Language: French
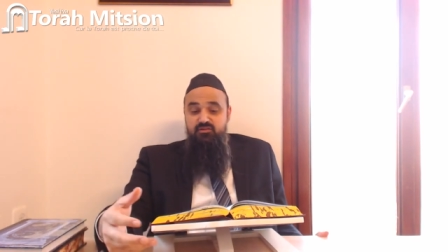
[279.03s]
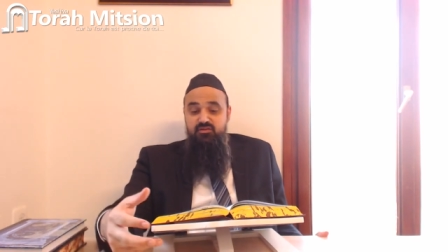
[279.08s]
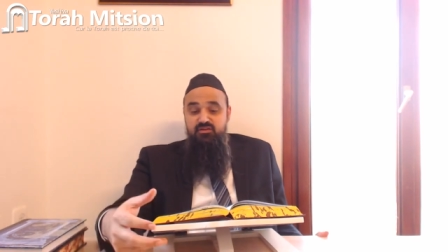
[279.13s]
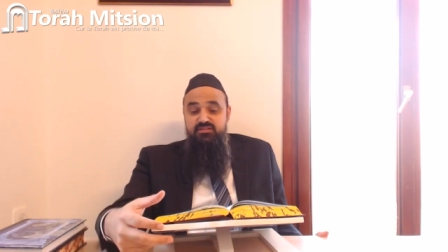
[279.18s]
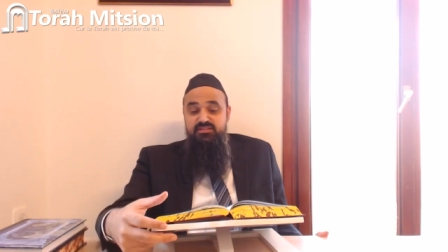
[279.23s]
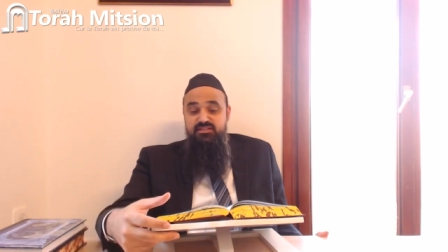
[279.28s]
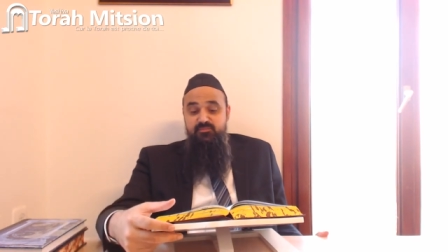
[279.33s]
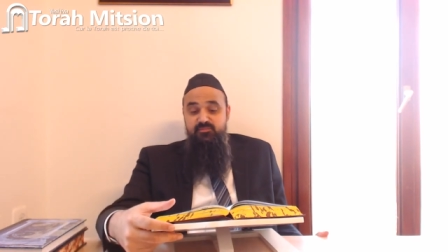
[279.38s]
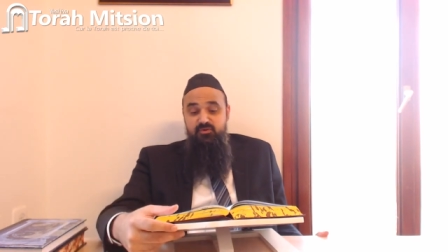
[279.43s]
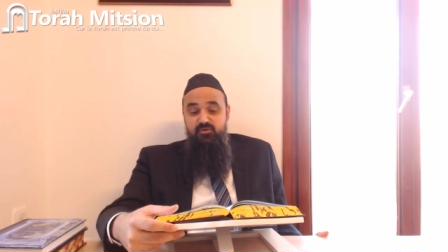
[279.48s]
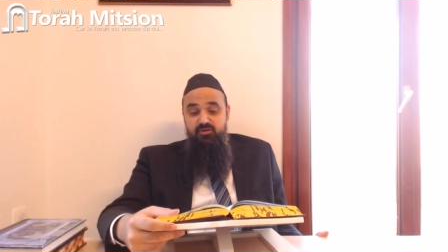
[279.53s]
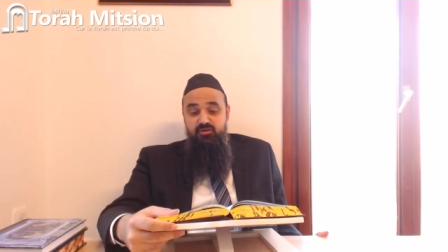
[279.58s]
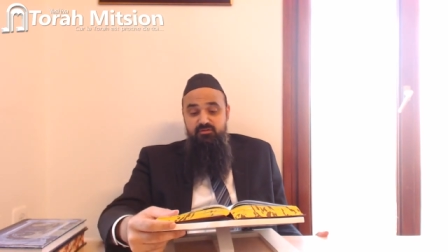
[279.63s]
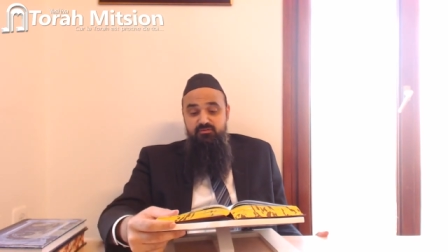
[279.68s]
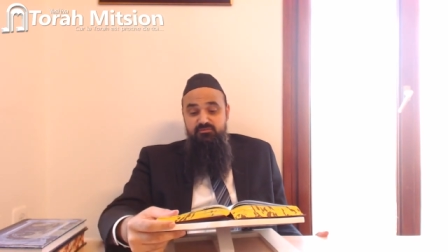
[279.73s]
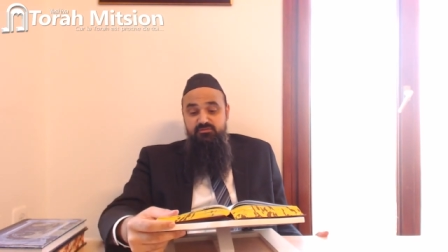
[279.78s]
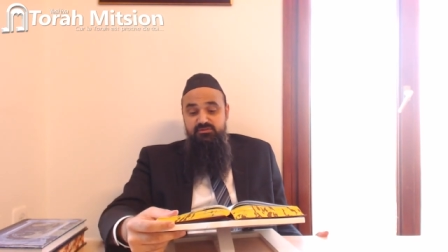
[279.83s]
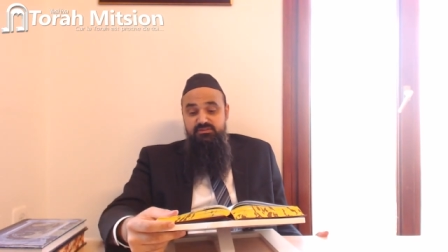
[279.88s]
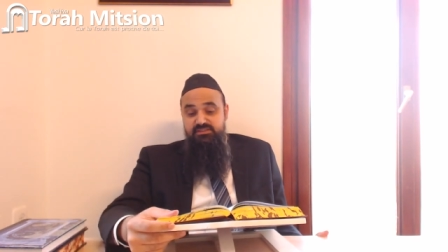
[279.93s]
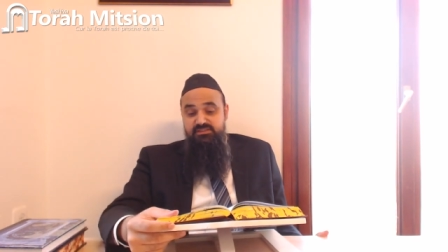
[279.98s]

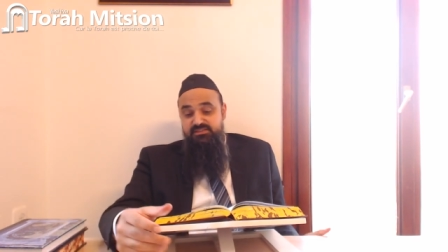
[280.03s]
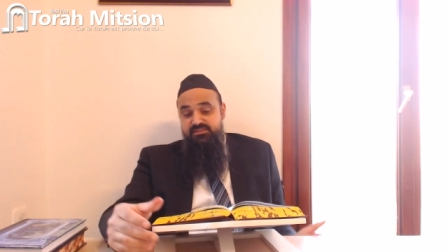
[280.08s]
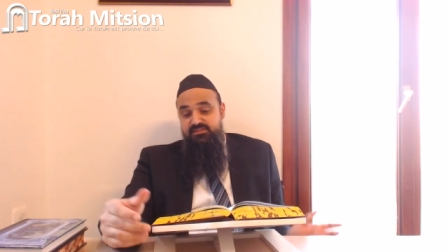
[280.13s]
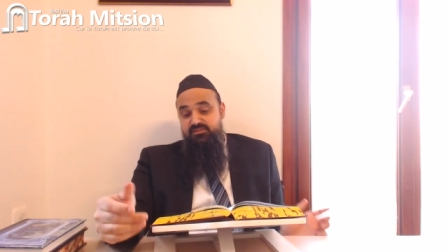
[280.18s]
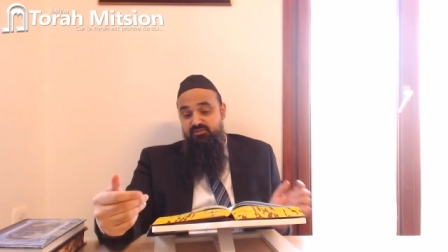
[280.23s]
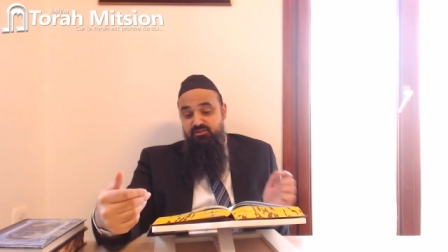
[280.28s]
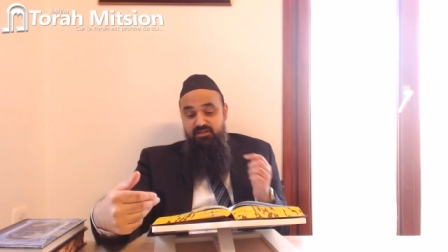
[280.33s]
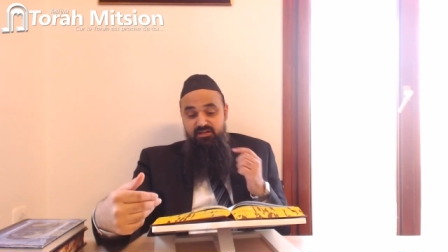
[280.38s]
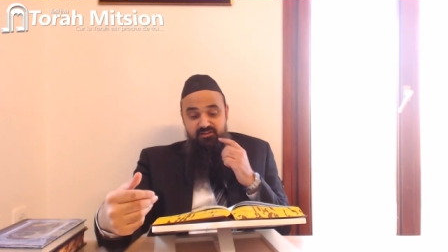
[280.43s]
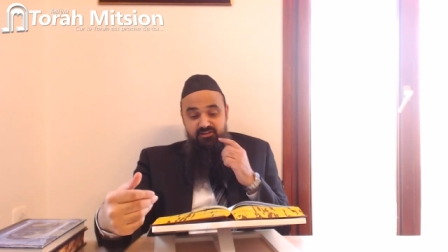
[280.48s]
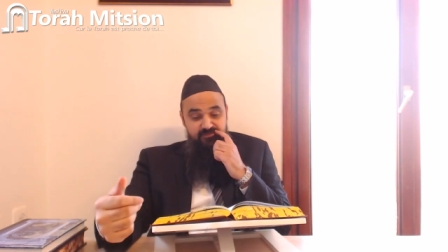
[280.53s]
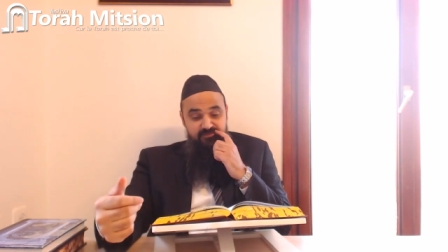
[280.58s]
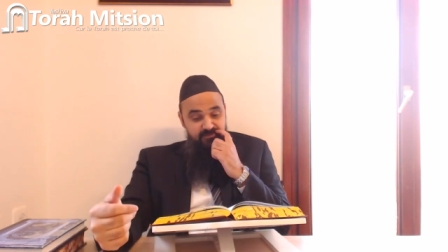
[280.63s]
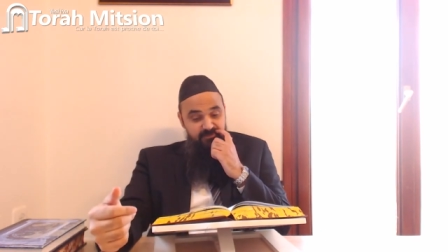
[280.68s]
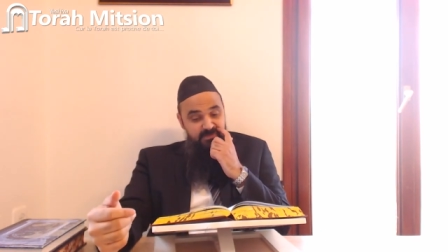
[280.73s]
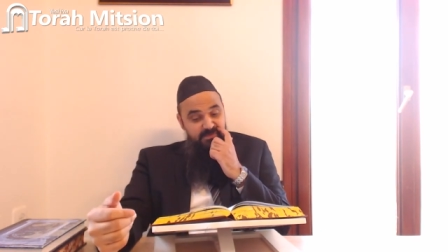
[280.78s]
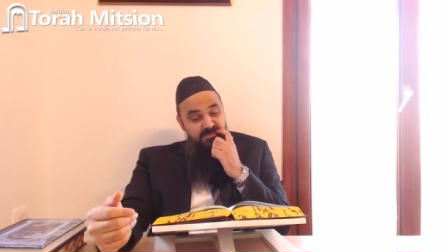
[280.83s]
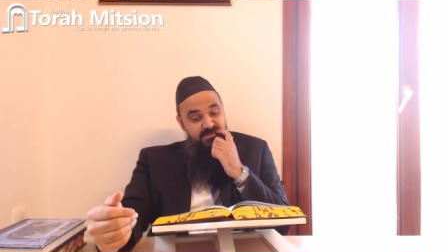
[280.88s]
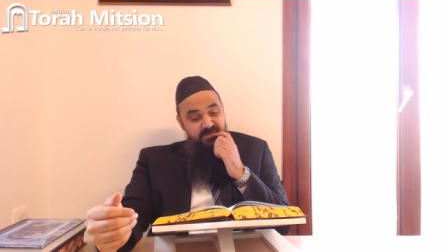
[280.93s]
Deuxièmement, il dit ici le Rav,